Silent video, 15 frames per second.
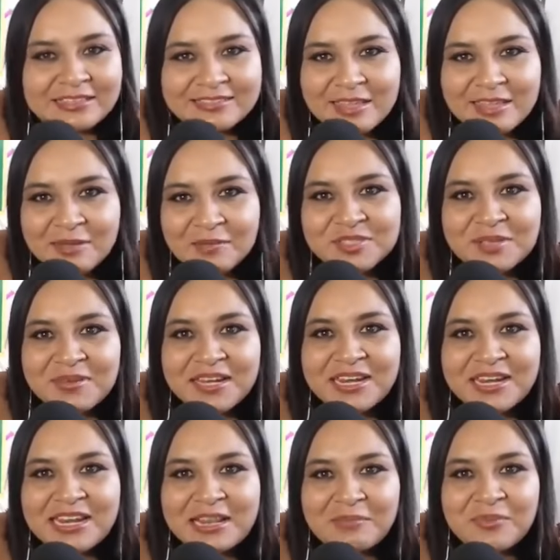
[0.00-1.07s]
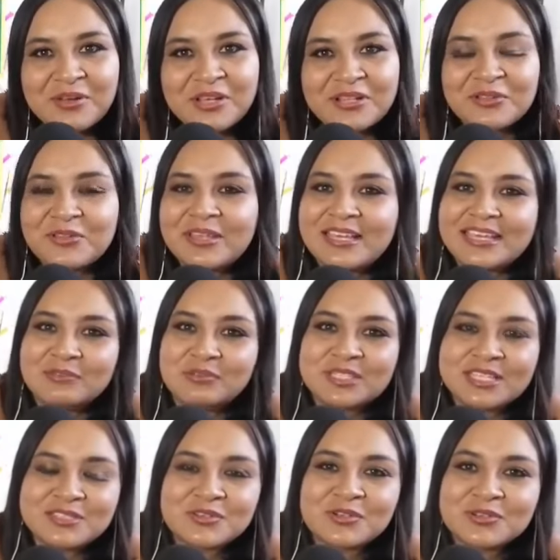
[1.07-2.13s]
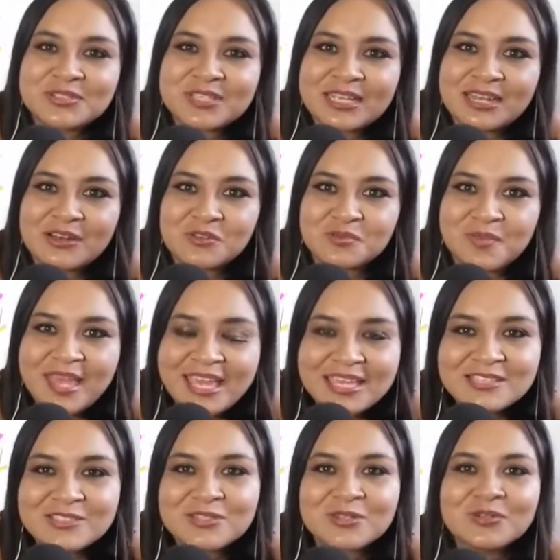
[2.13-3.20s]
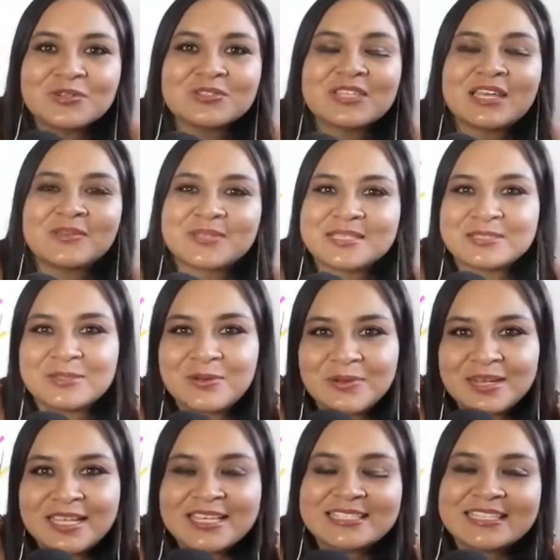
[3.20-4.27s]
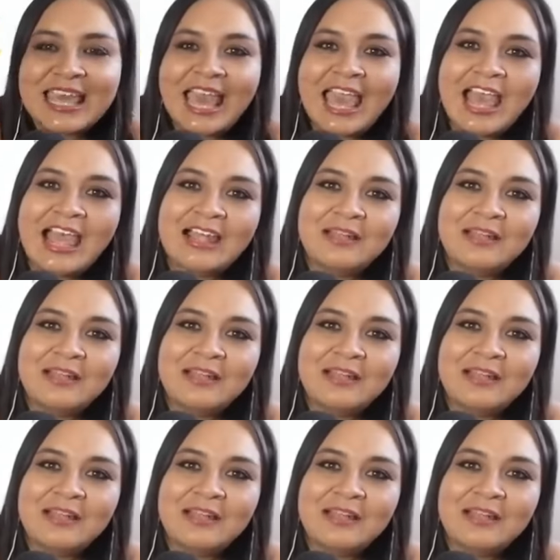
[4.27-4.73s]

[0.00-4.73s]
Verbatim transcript: estamos también en el proyecto de que ustedes conozcan a los maestros, a los gestores,